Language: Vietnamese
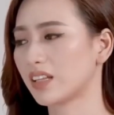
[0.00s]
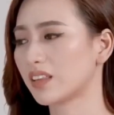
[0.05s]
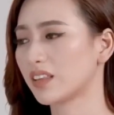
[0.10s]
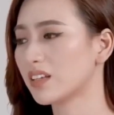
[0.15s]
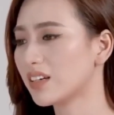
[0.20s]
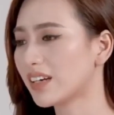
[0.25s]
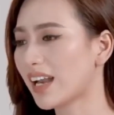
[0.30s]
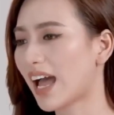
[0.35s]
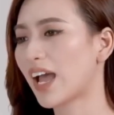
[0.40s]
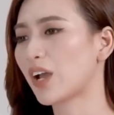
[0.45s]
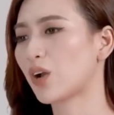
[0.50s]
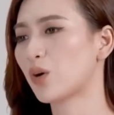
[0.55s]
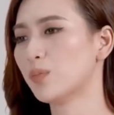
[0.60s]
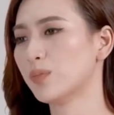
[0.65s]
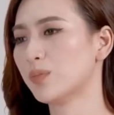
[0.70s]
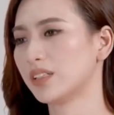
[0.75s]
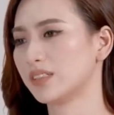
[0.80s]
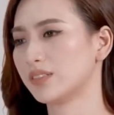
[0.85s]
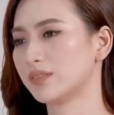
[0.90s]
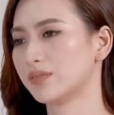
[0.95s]
thì tương lai của
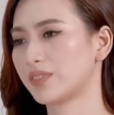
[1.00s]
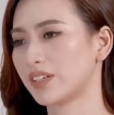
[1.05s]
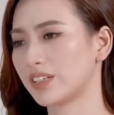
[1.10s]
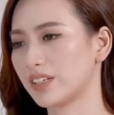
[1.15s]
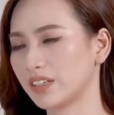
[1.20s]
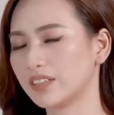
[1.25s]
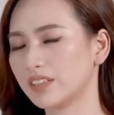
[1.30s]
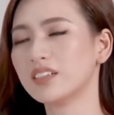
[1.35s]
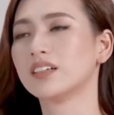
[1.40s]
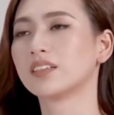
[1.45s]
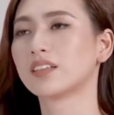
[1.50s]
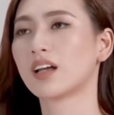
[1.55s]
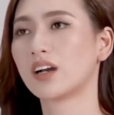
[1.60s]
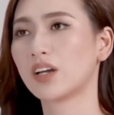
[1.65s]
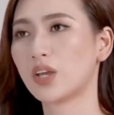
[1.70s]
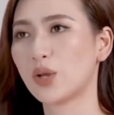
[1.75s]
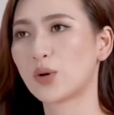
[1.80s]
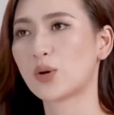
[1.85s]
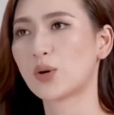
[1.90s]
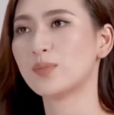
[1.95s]
mình và những người
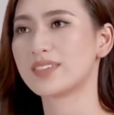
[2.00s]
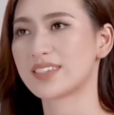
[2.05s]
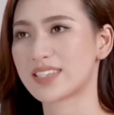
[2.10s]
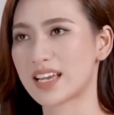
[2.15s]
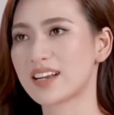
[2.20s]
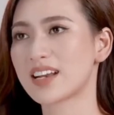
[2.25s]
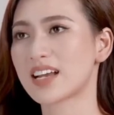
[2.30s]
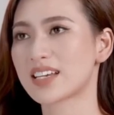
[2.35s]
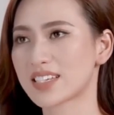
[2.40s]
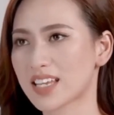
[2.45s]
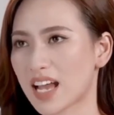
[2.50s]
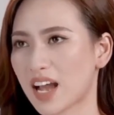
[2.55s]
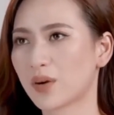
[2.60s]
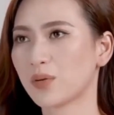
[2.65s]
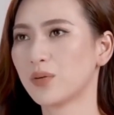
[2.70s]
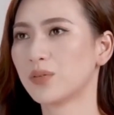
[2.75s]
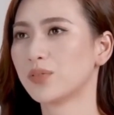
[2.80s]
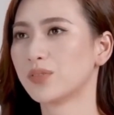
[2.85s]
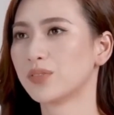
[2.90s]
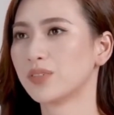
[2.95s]
thân yêu của mình sẽ ra
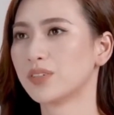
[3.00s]
sao